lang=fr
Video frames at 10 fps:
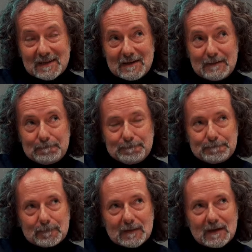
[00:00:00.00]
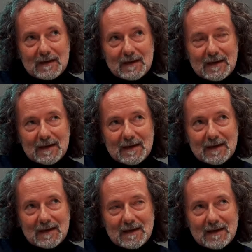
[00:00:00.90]
que
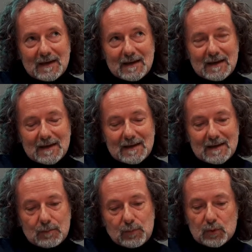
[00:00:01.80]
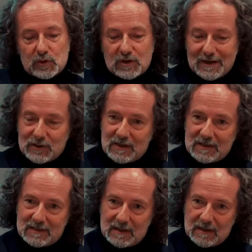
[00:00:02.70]
euh, pour
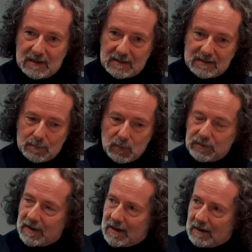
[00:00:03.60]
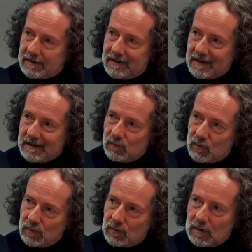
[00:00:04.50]
changer ces, ces modèles des
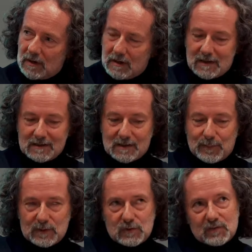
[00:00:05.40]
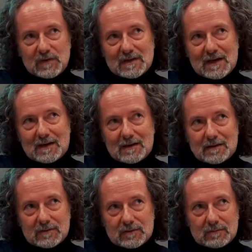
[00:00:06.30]
vues, c'est pas
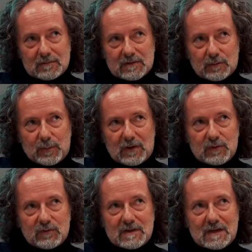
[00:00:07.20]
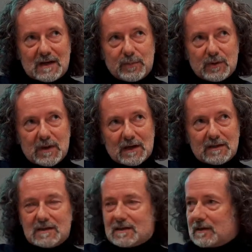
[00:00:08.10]
suffisant, sont pas suffisants les
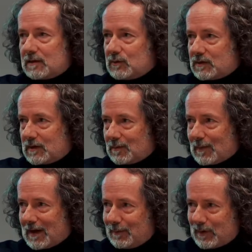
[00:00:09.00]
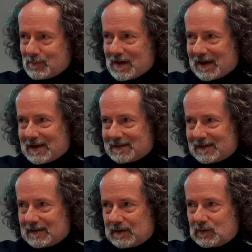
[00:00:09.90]
premières dix années du cinéma, les premières
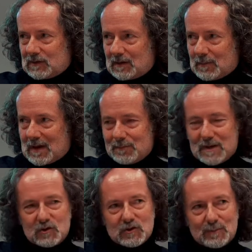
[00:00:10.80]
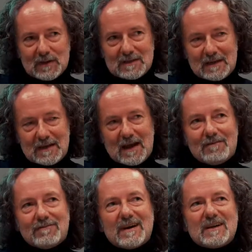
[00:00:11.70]
15 années du cinéma, mais je pense qu'il y a
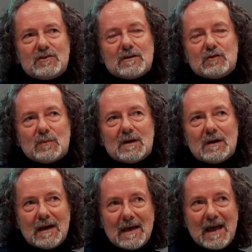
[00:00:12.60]
un vrai changement